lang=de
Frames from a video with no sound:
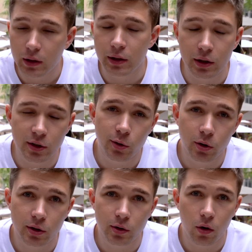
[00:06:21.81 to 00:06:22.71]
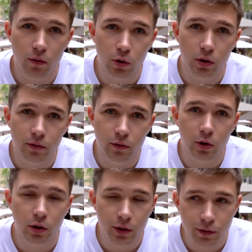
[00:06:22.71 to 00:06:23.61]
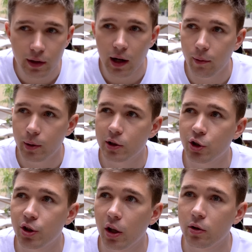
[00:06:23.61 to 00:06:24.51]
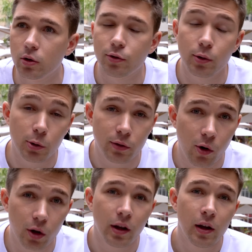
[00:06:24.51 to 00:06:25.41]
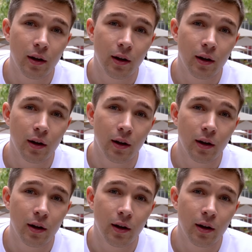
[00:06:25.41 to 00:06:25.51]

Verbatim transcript: in den Zürich Store wurde wirklich viel Arbeit gesteckt und also ich würde mich freuen,